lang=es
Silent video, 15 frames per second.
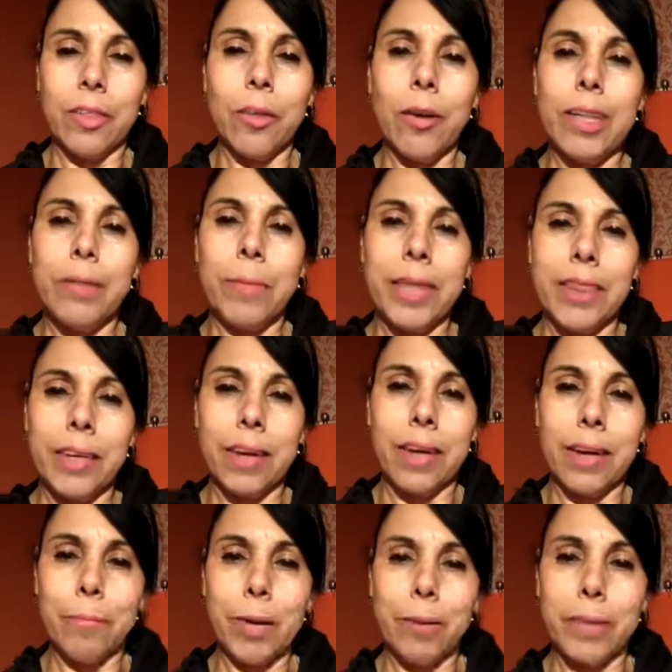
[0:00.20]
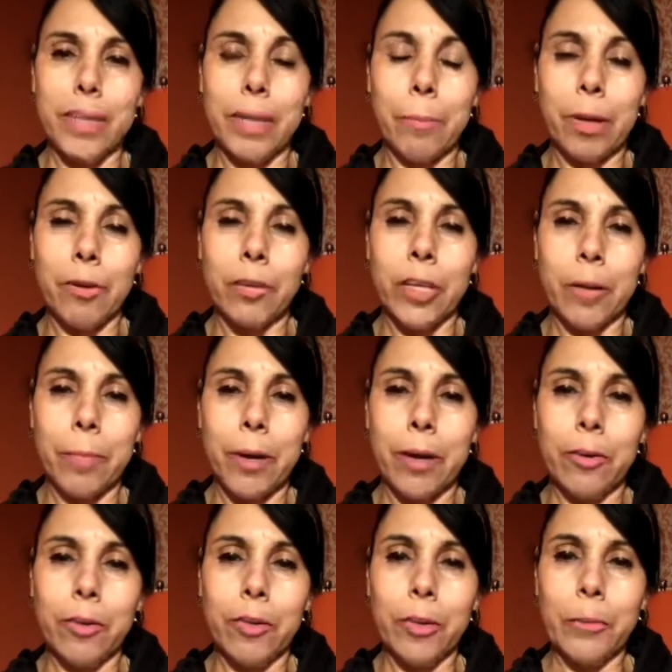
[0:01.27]
Dios les bendiga, mis amados
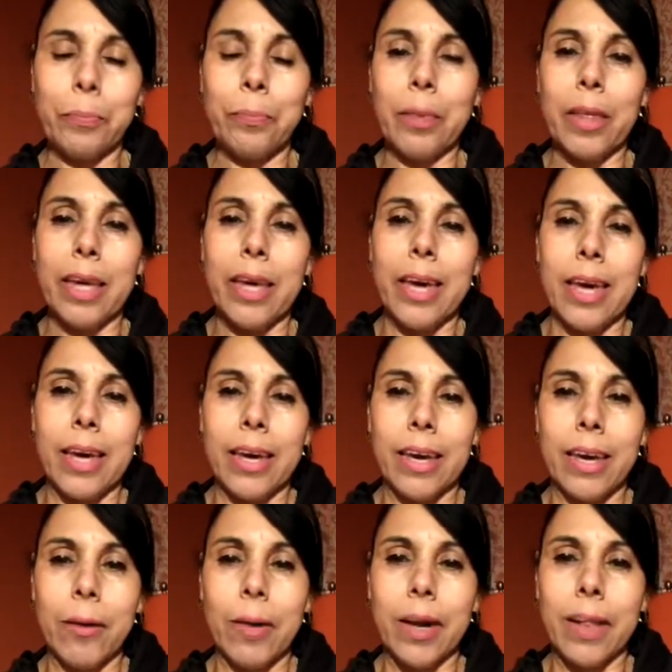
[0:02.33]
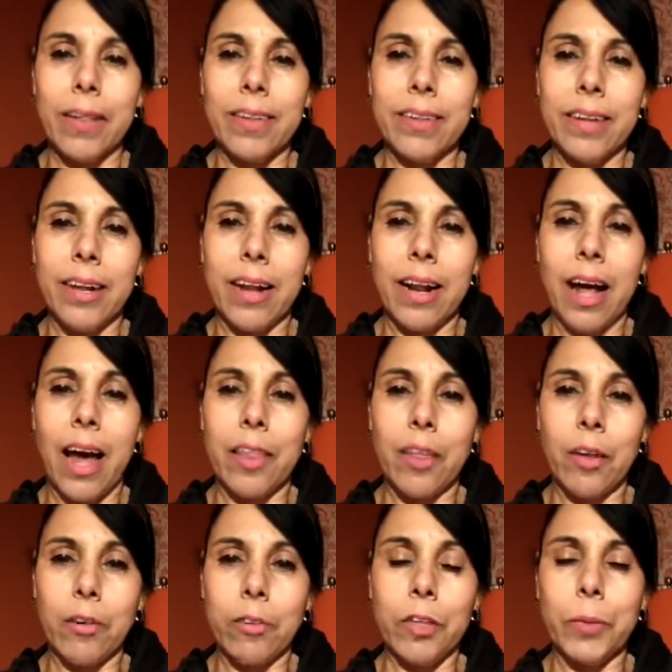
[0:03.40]
hermanos. Quiero agradecer a
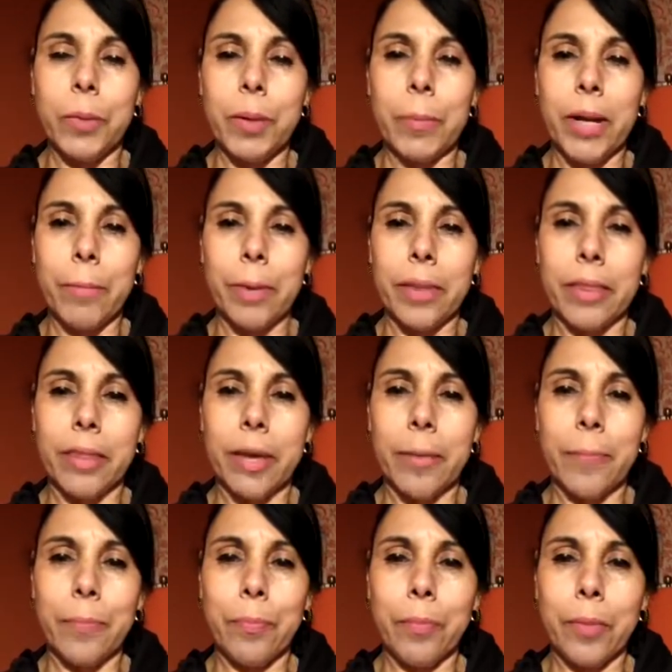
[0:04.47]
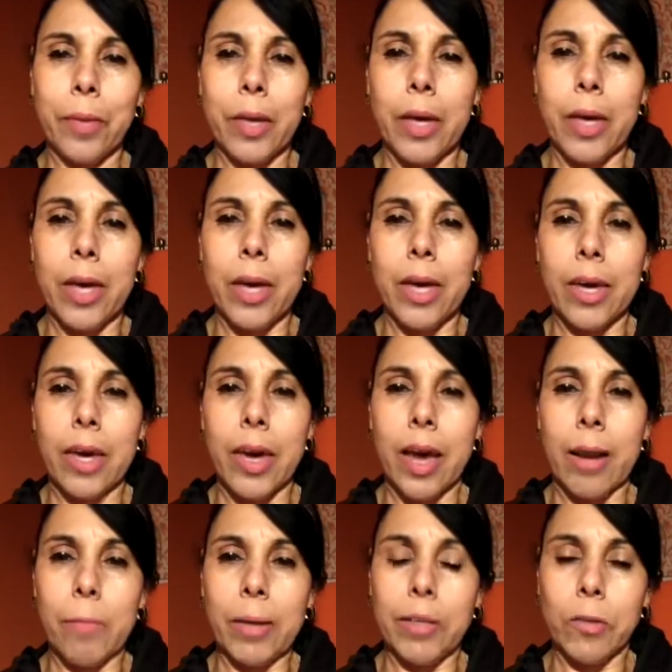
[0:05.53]
Dios primeramente y
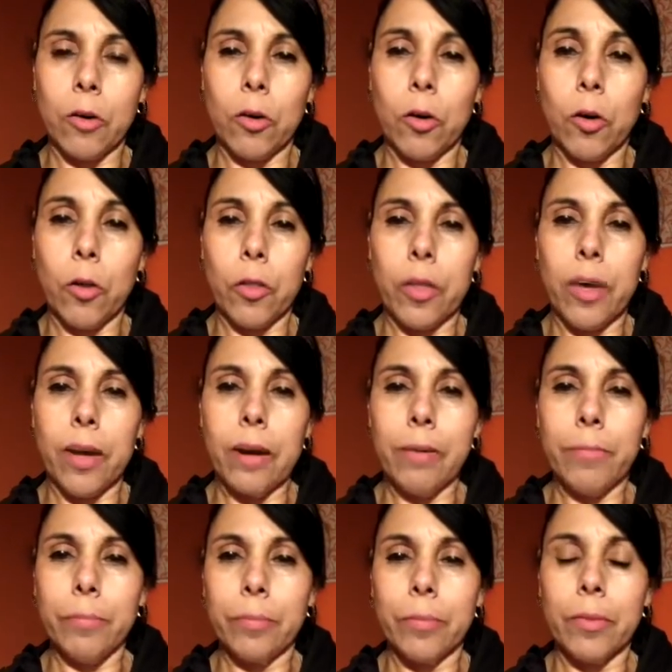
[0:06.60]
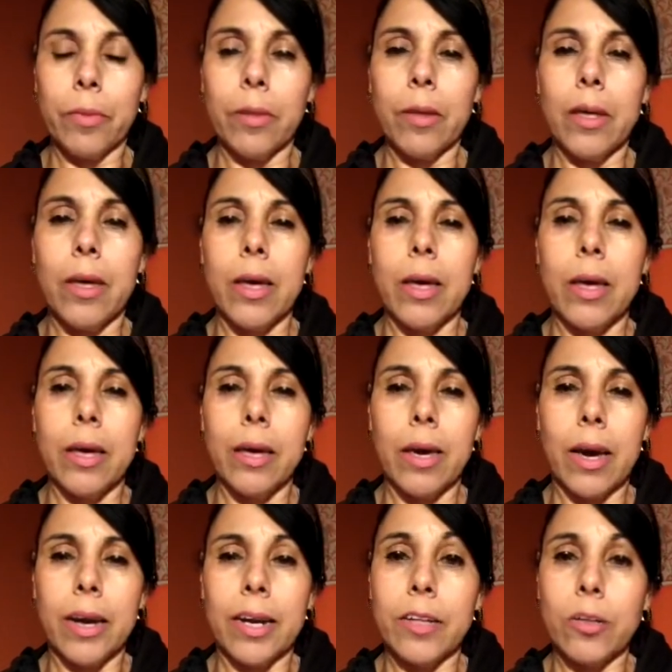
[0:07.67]
al pastor Rodger
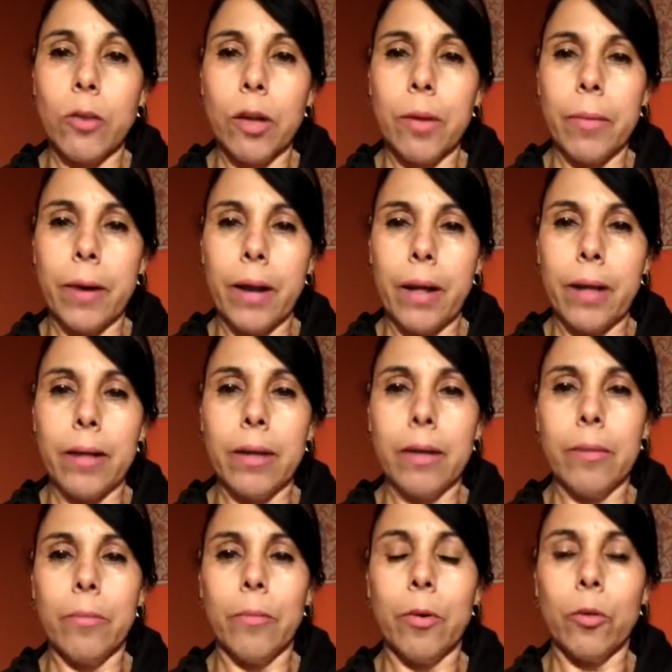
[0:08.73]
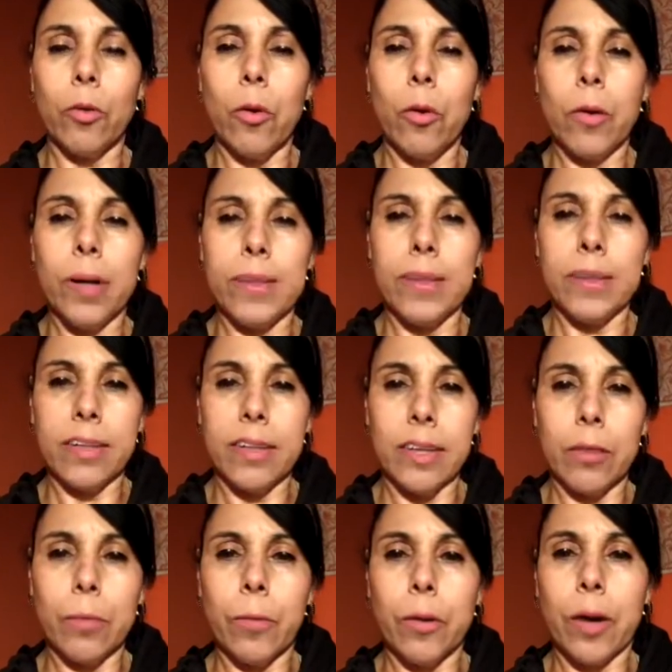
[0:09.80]
y a Cristo Libera por todo lo que está
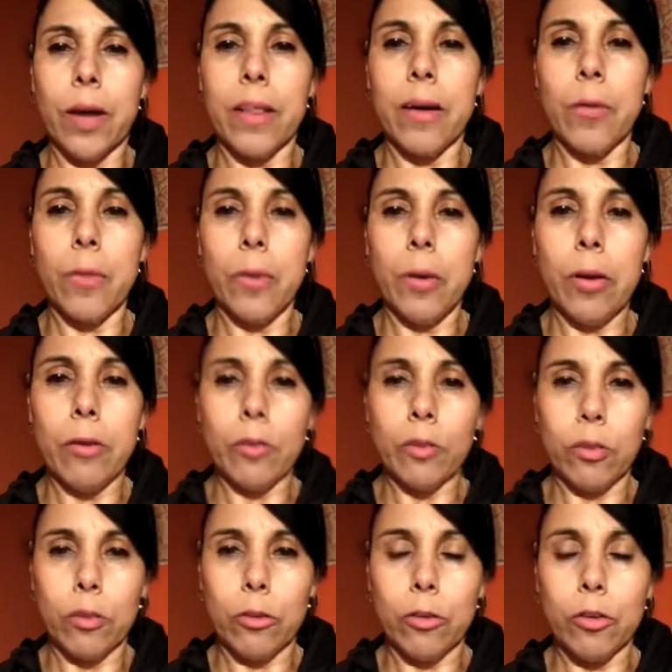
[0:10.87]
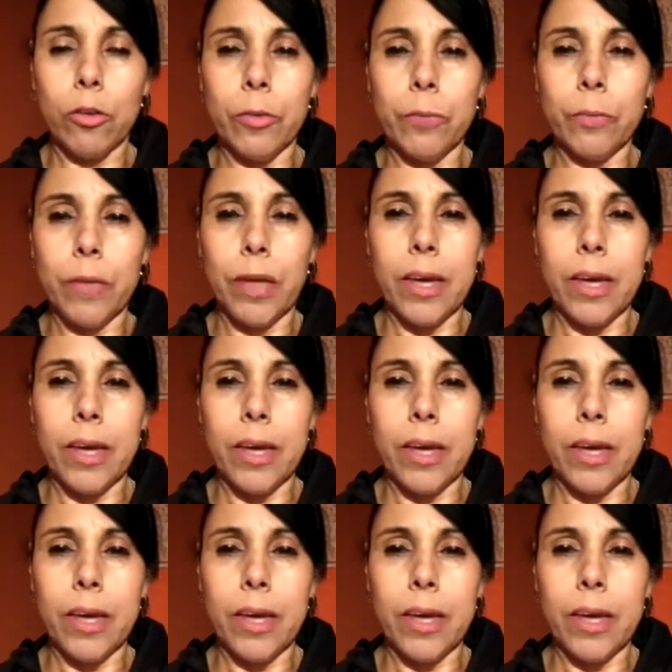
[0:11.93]
haciendo por cada uno de nosotros.